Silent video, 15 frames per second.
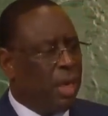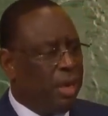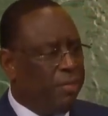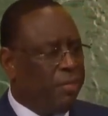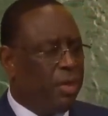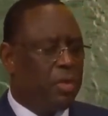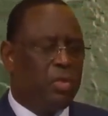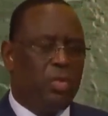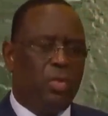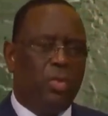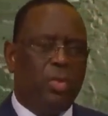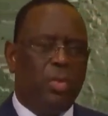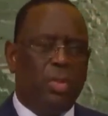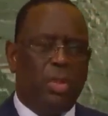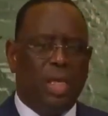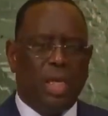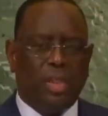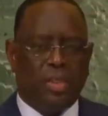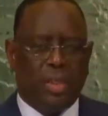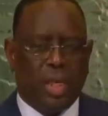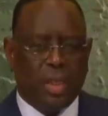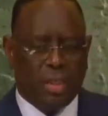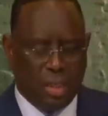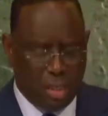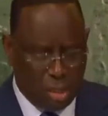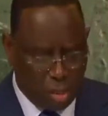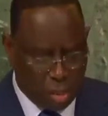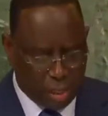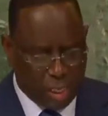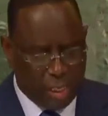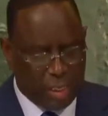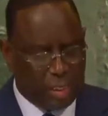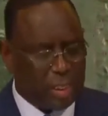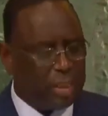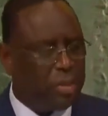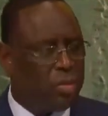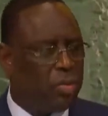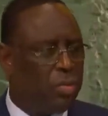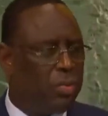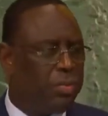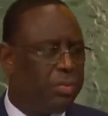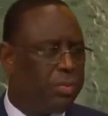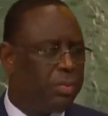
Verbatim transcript: en vertu de la charte de l'organisation.